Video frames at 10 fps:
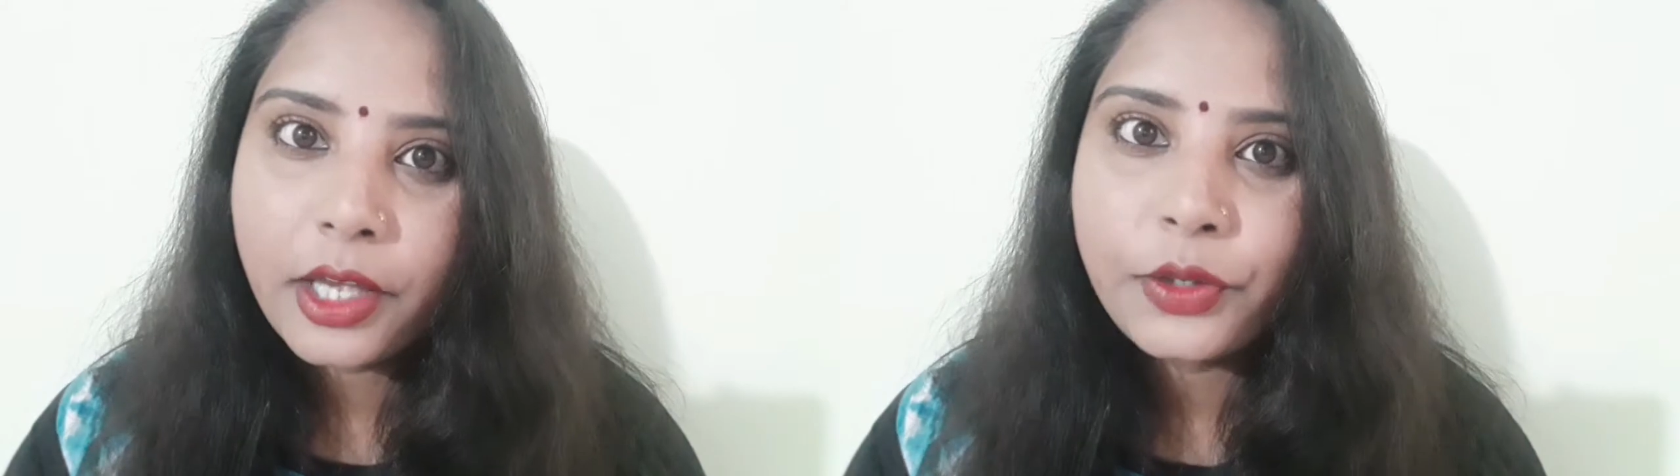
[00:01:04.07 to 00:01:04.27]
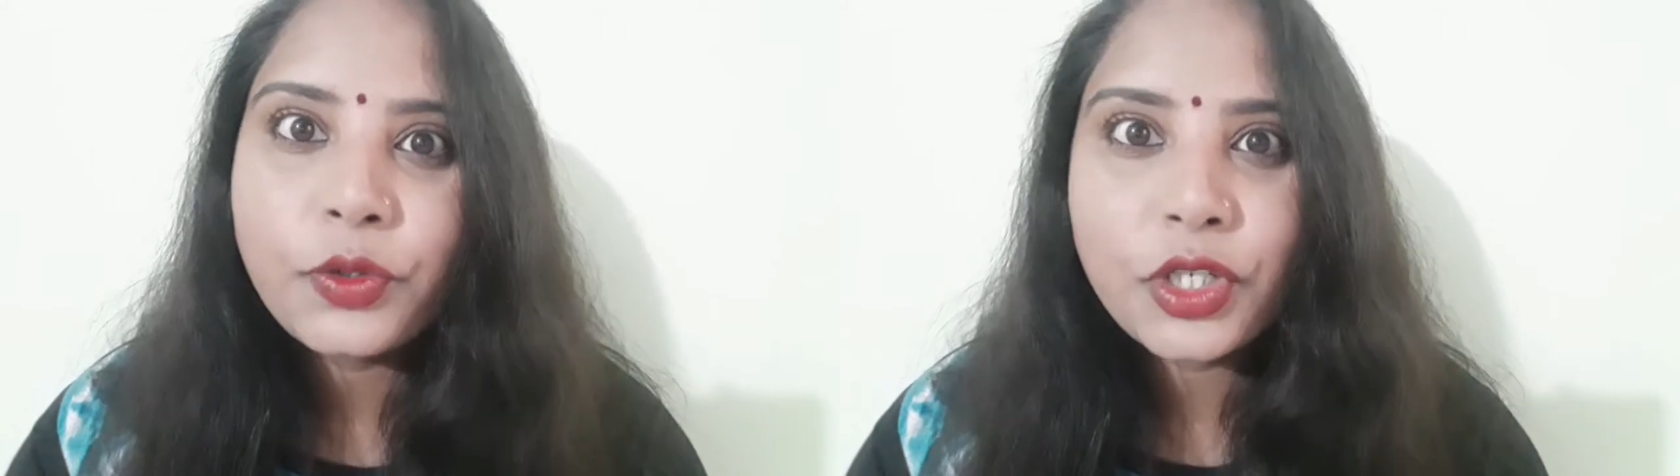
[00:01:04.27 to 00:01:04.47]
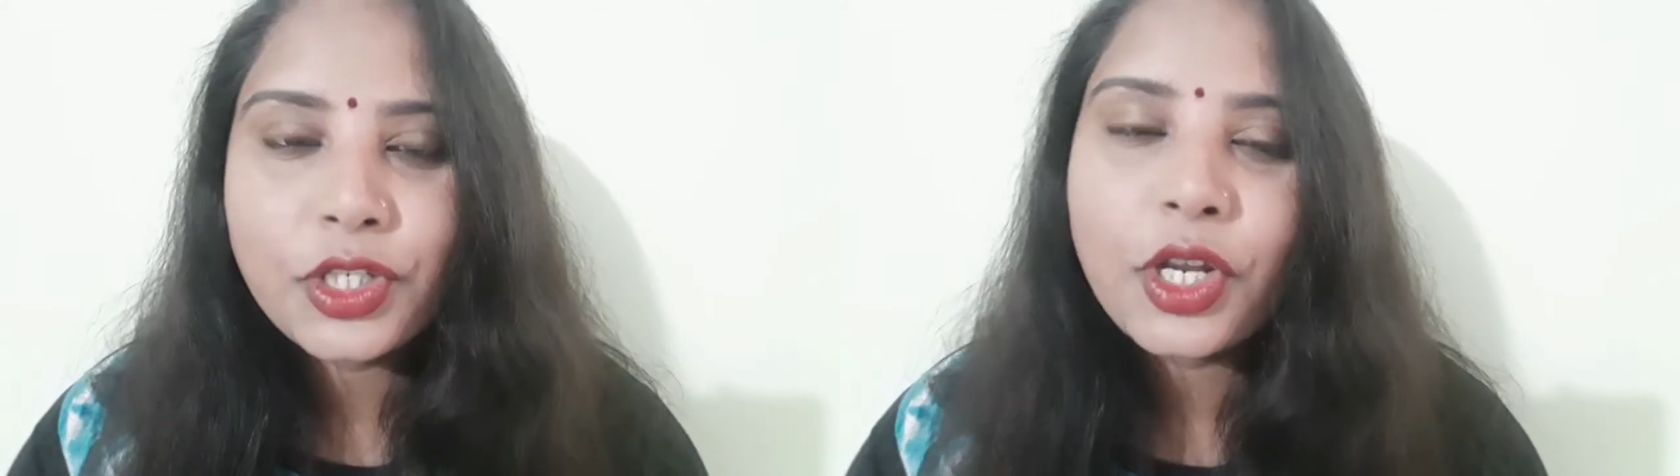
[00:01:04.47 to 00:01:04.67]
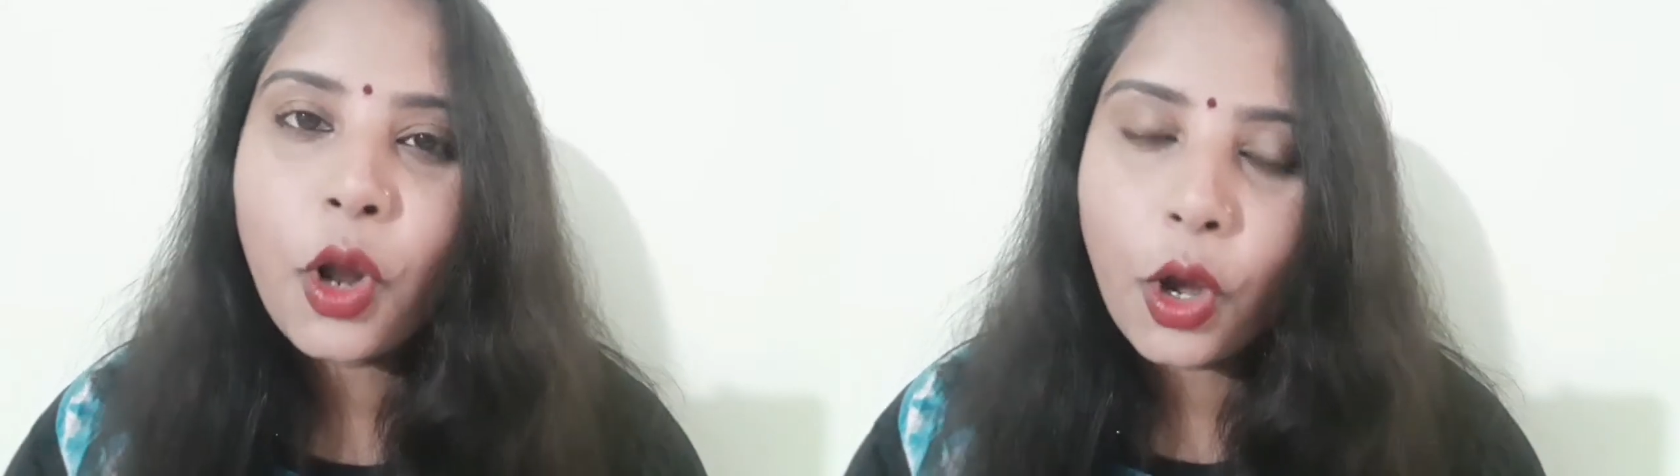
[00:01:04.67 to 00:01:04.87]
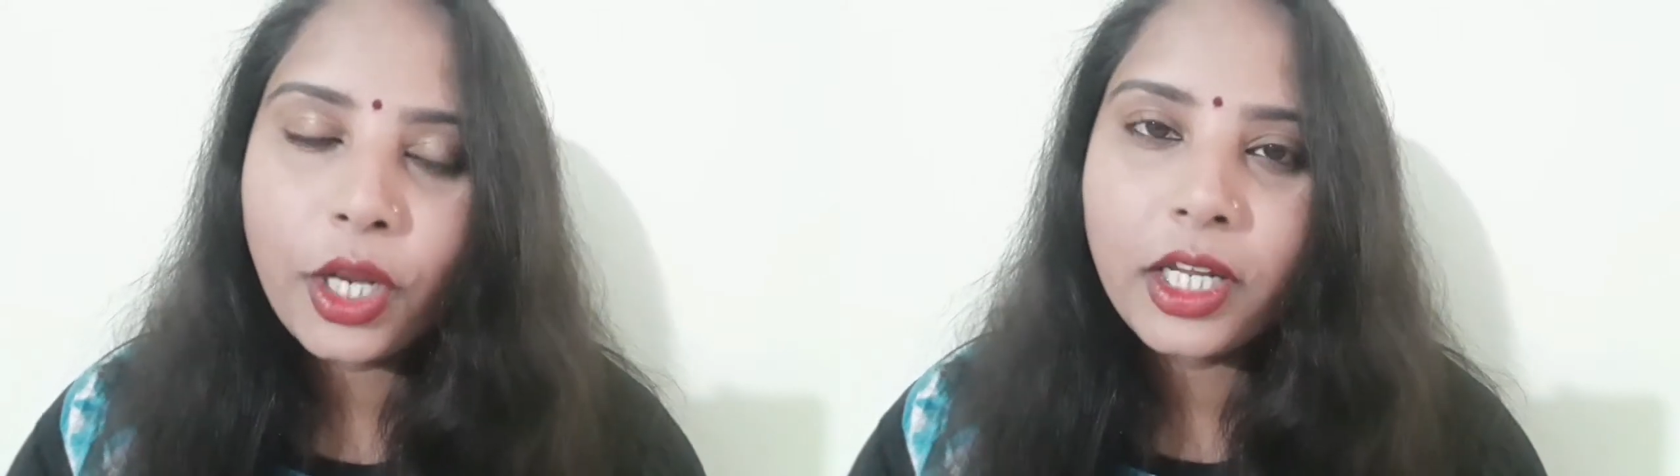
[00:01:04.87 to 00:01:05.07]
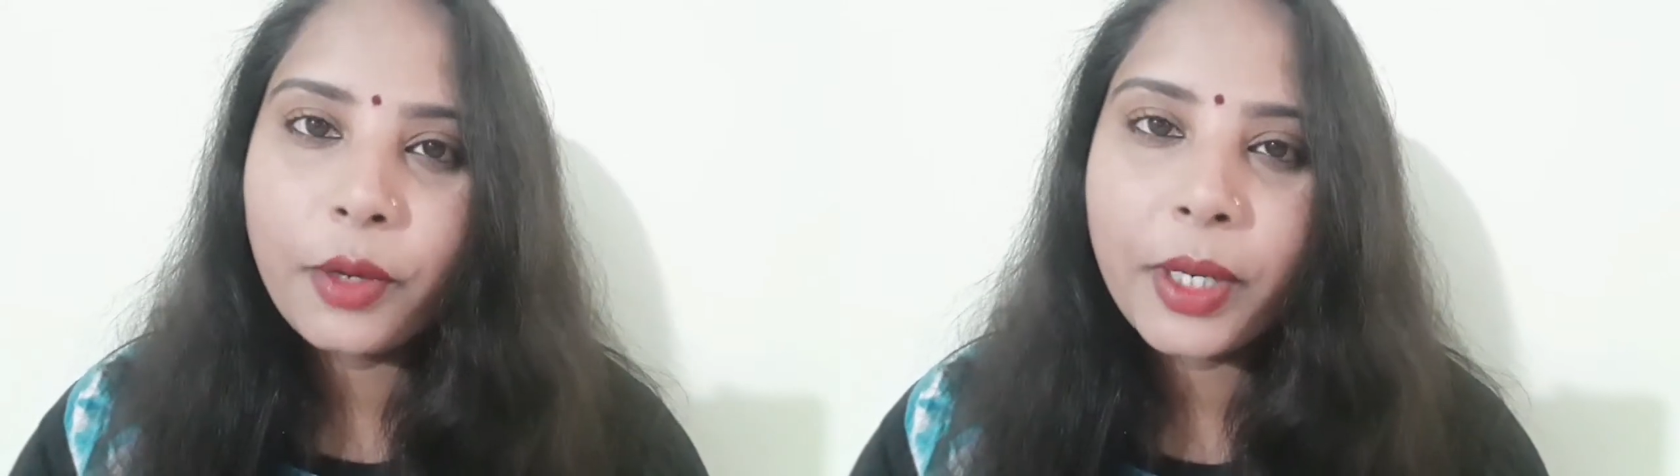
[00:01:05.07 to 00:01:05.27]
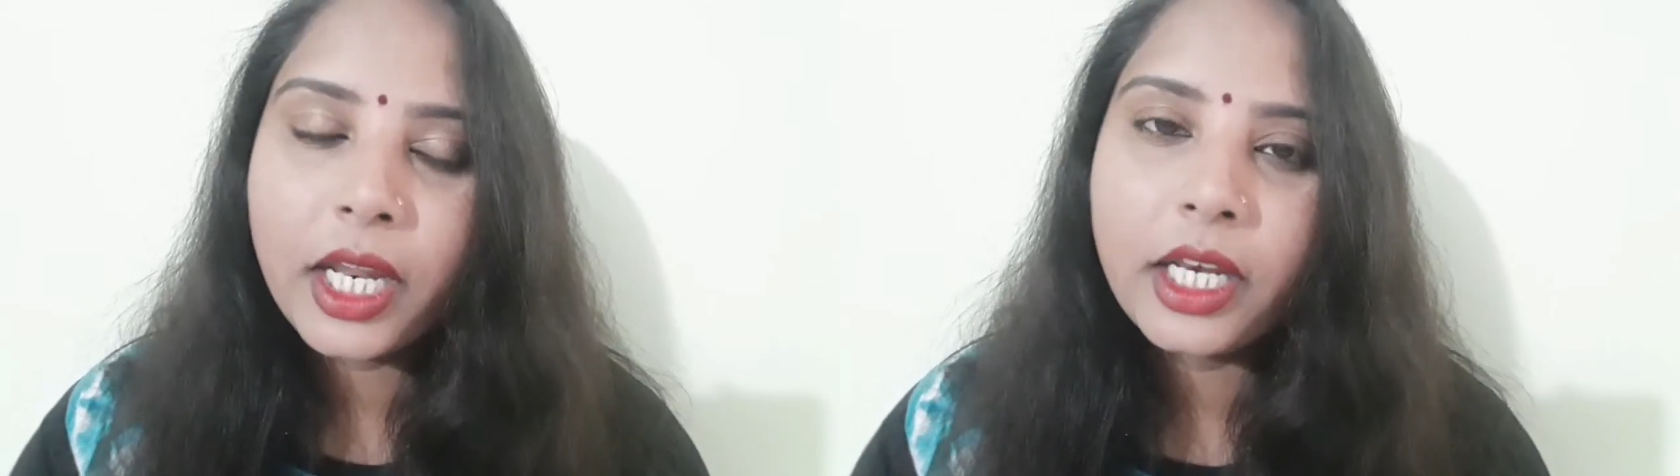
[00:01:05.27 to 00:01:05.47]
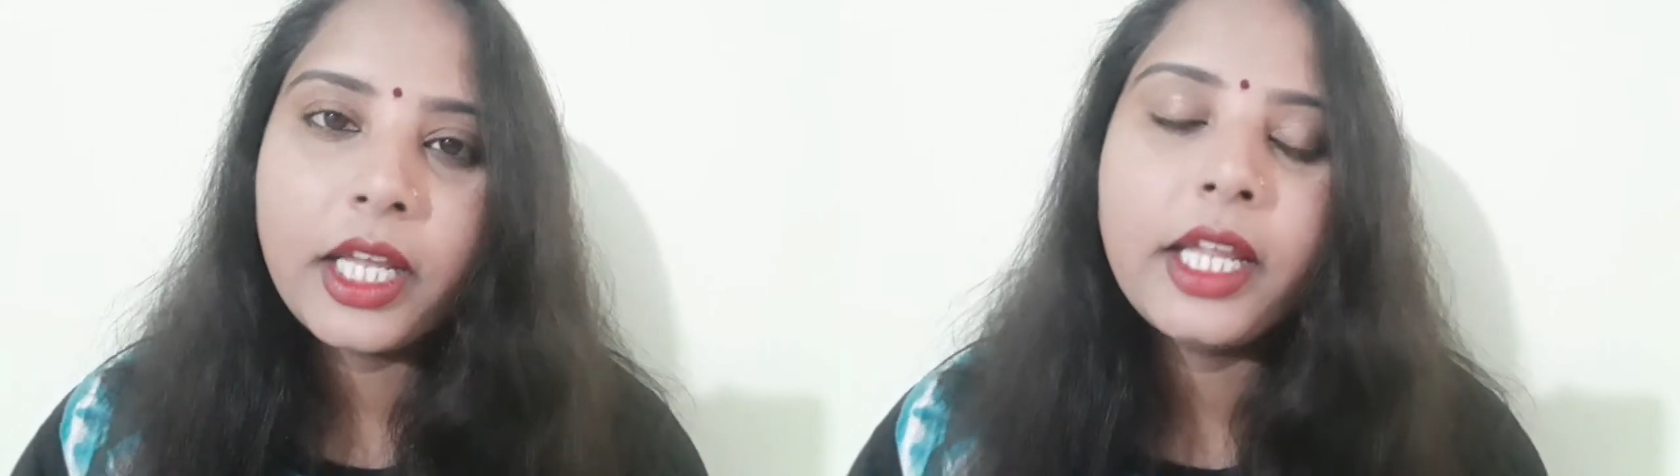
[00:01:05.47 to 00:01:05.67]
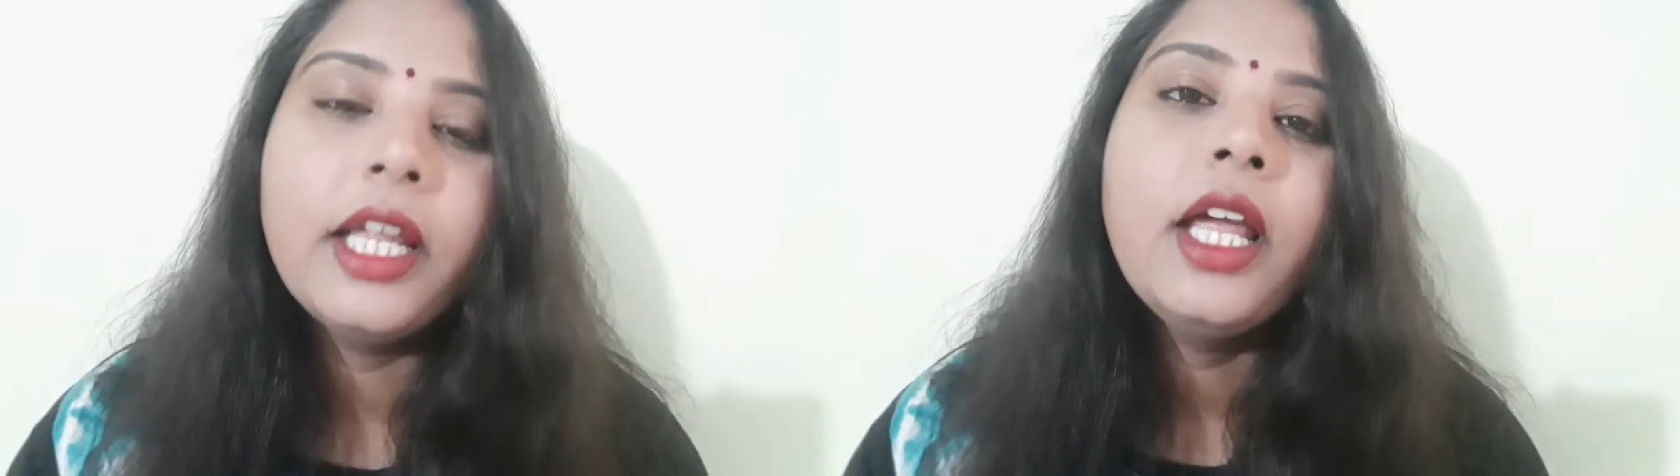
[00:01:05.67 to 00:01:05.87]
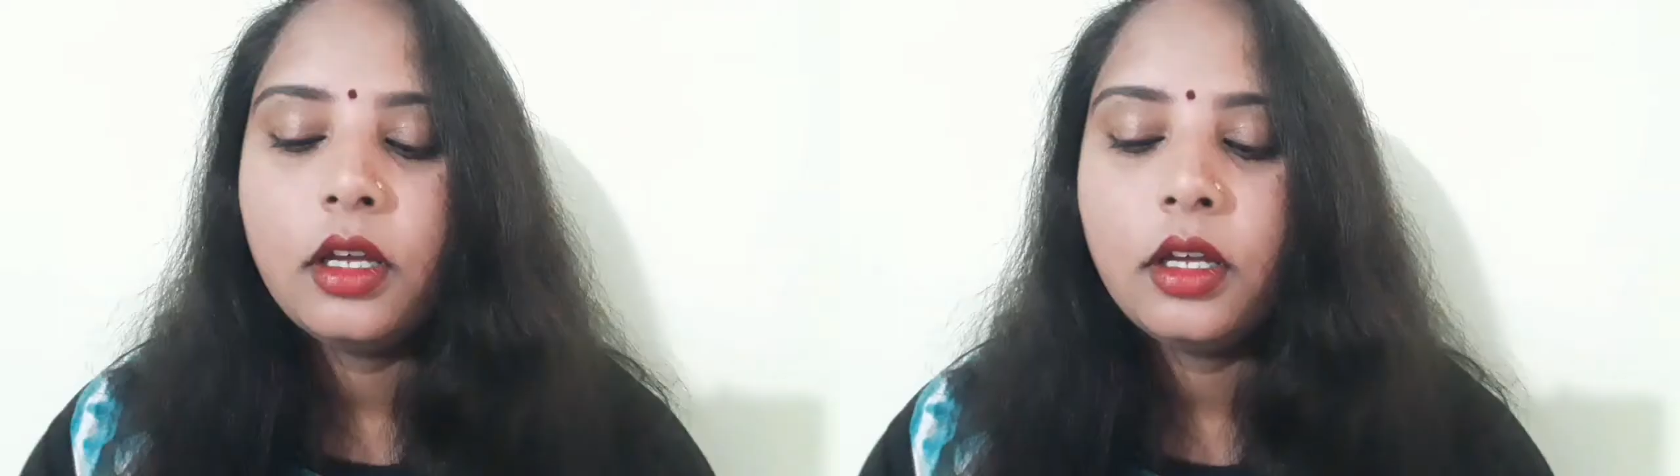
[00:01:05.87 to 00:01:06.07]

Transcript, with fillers: आई हूँ जिंजर ऑयल का बनाने के